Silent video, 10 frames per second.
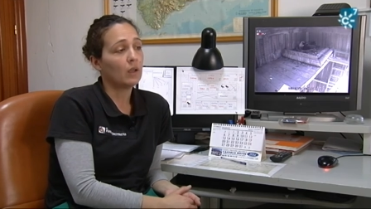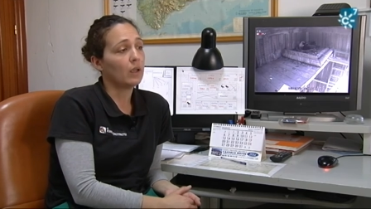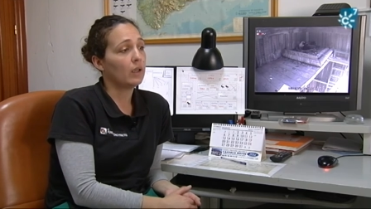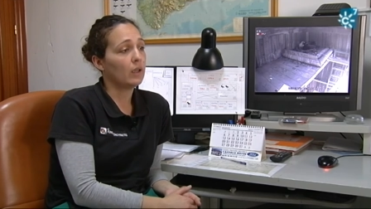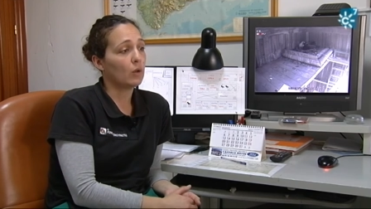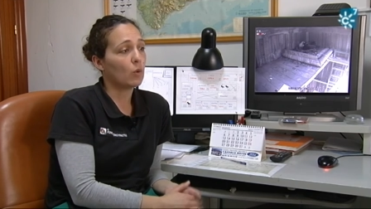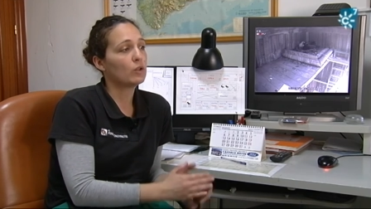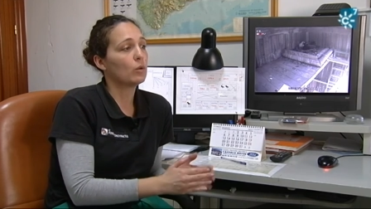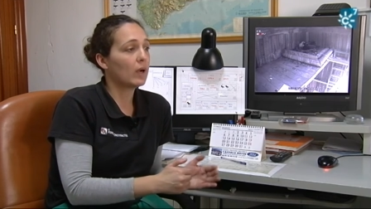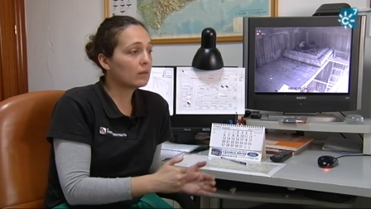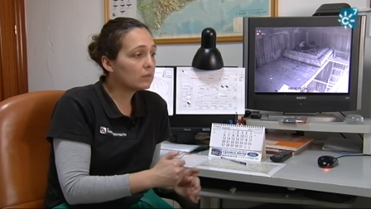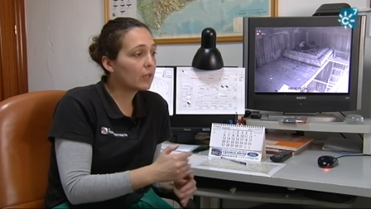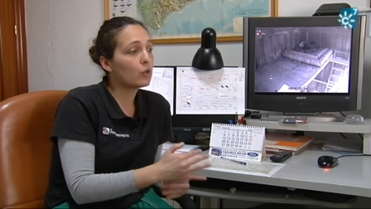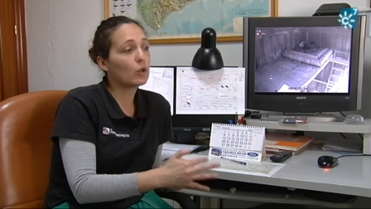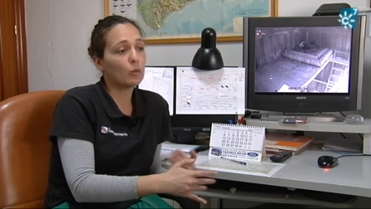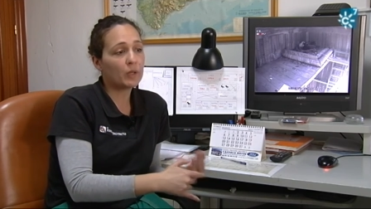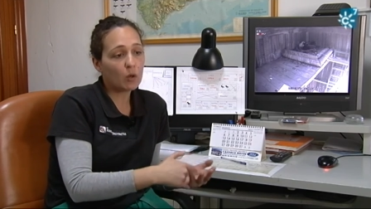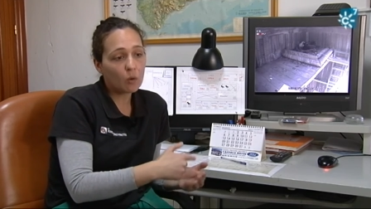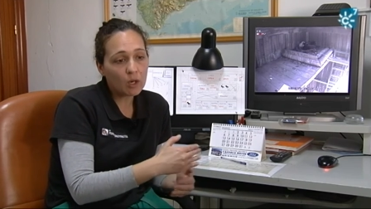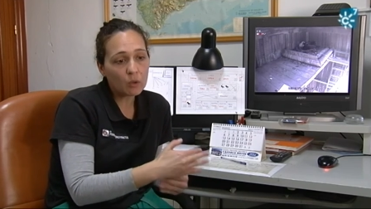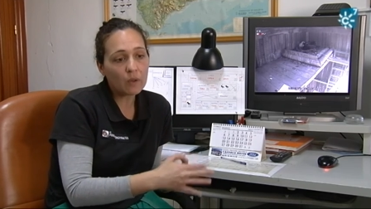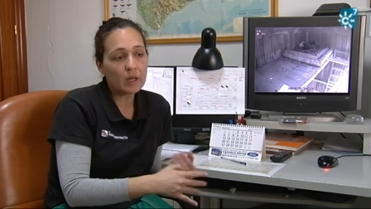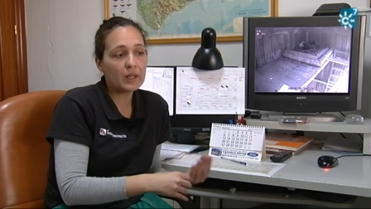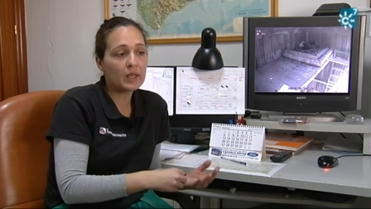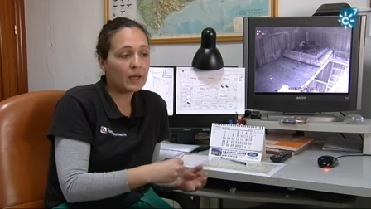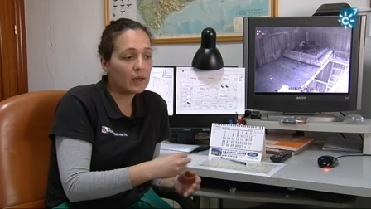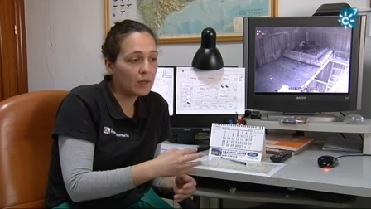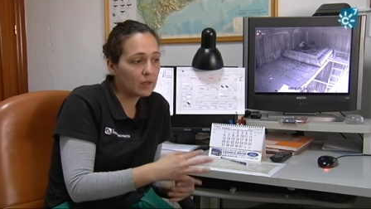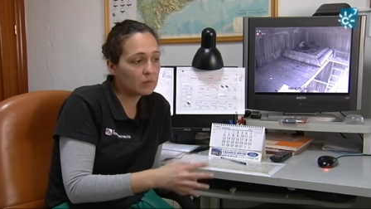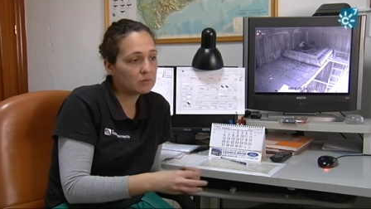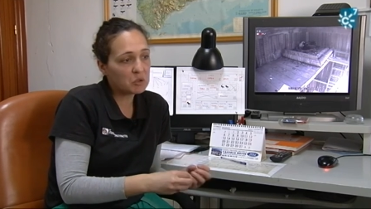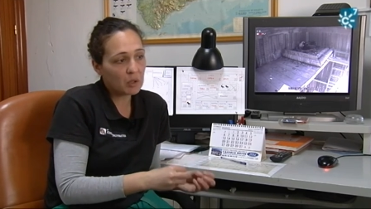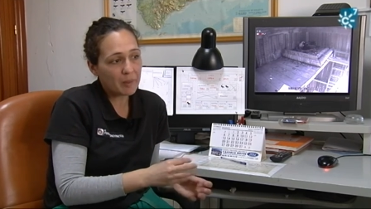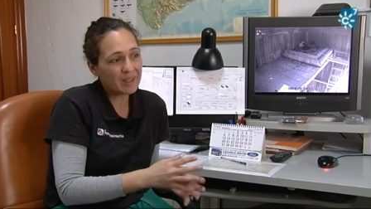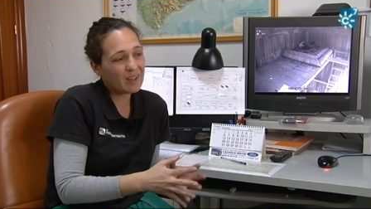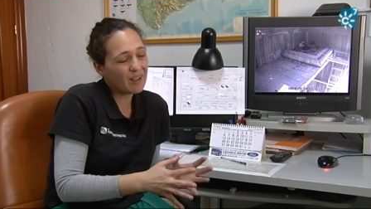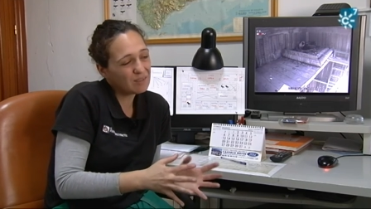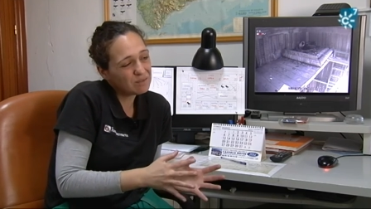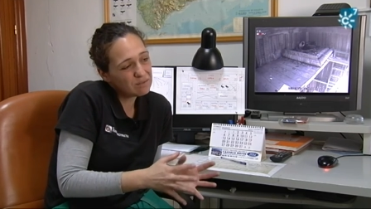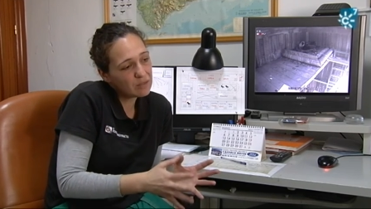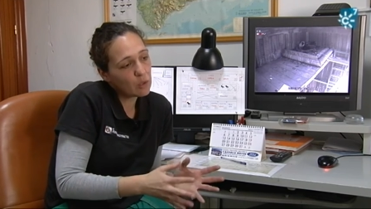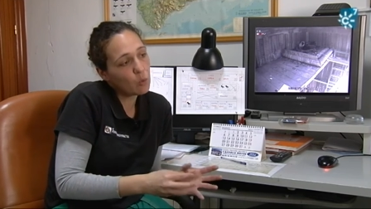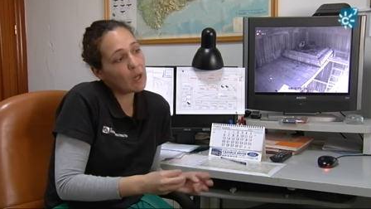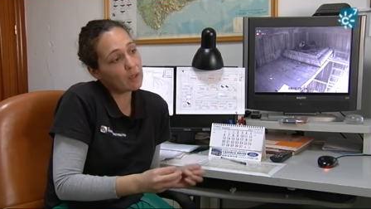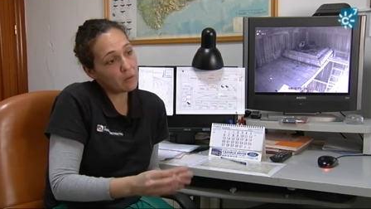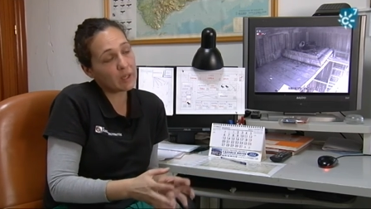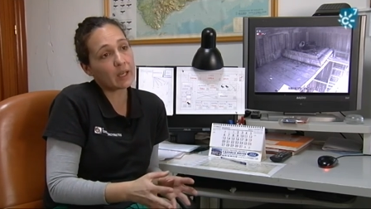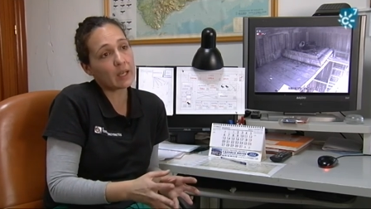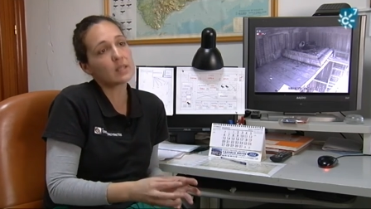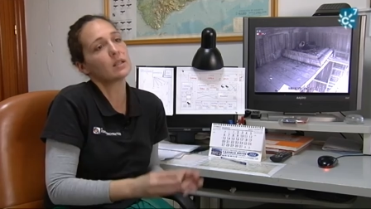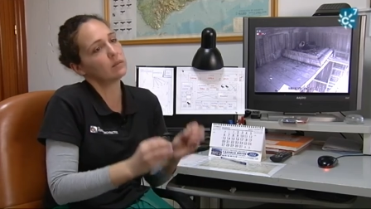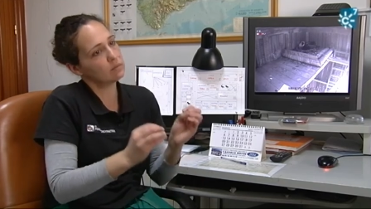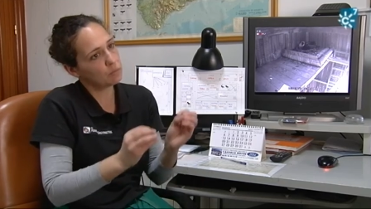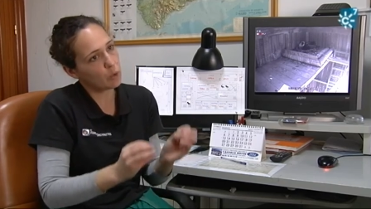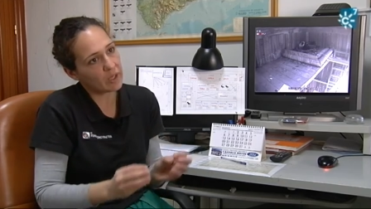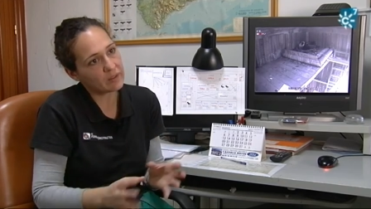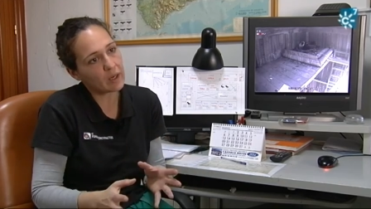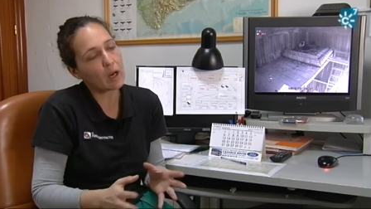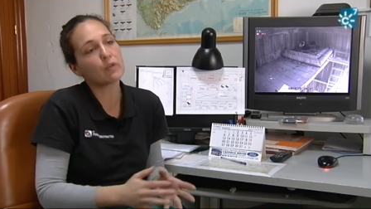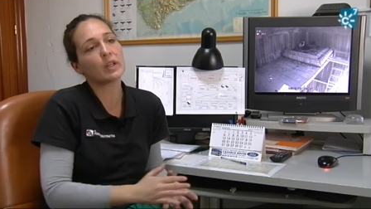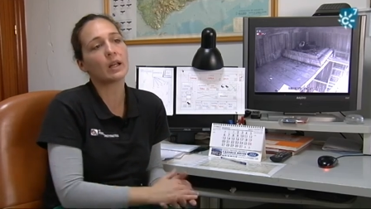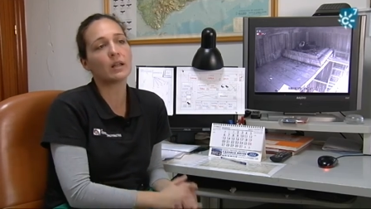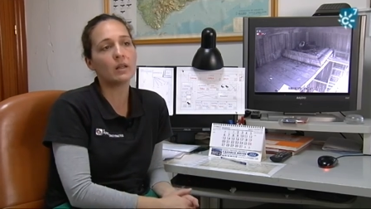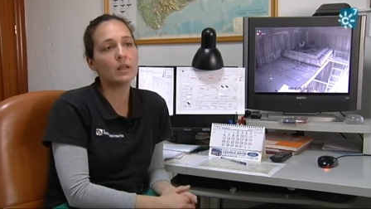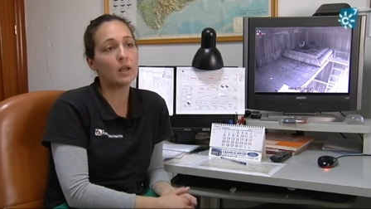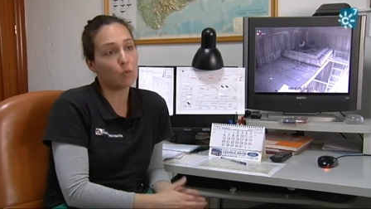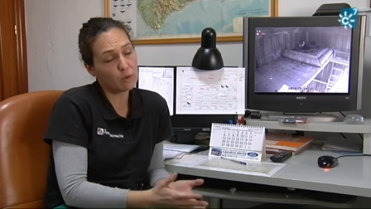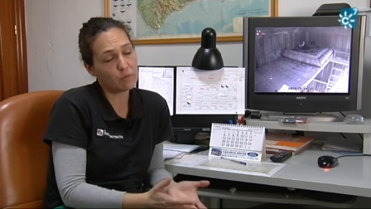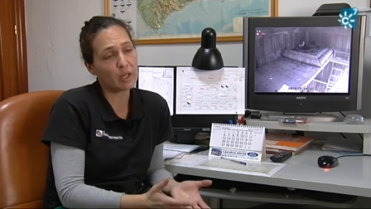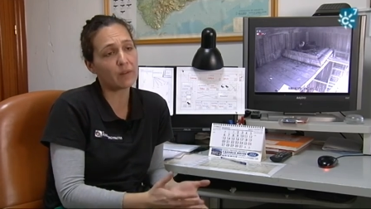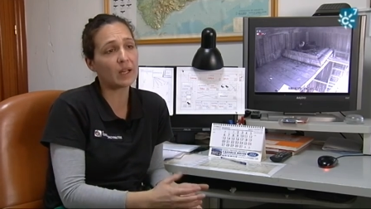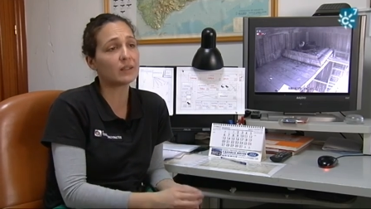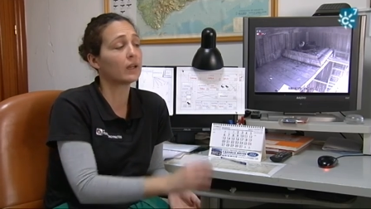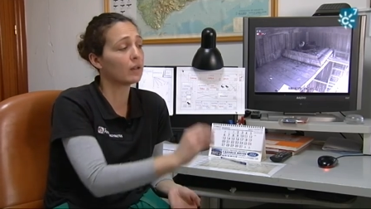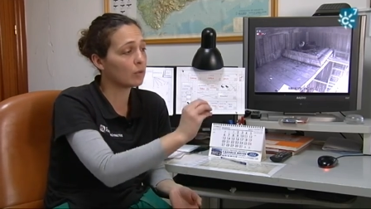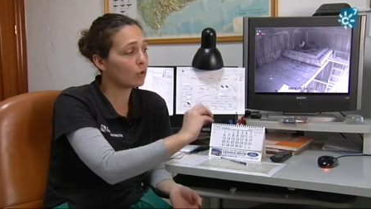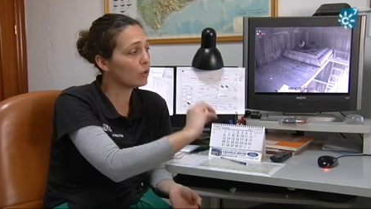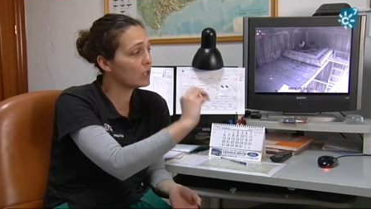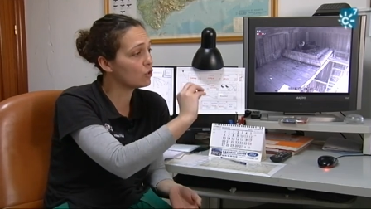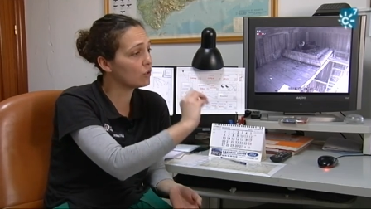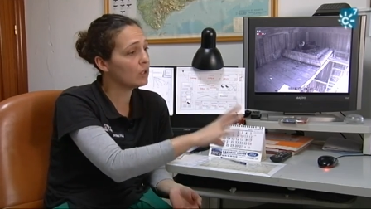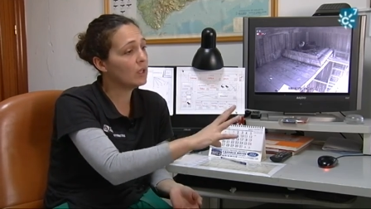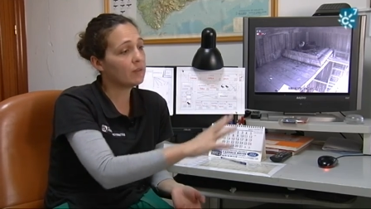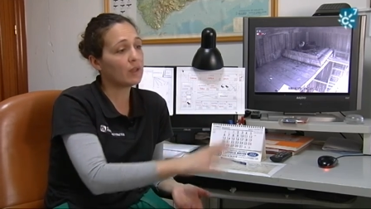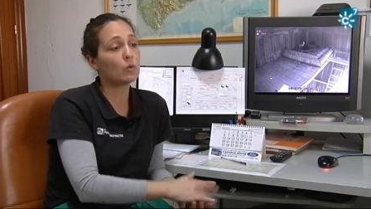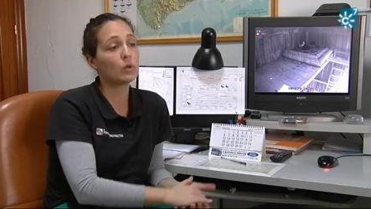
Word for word: Eh, cuando van dando de comer a lo largo del día de una manera regular, aunque escasa, pues entras al final del día o al final de la tarde, mejor dicho, das